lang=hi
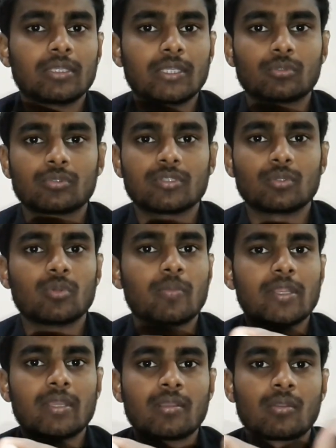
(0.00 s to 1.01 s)
एक से दो
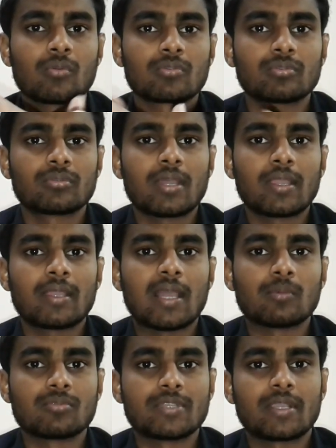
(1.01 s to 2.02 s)
महीने का कोर्स होता है
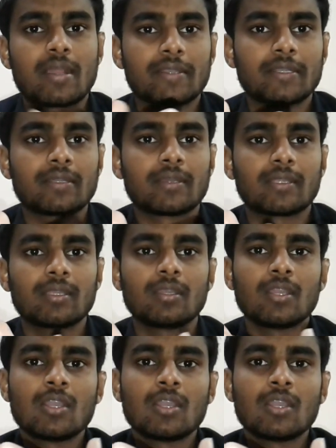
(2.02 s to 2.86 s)
आप उनसे कॉन्टेक्ट करके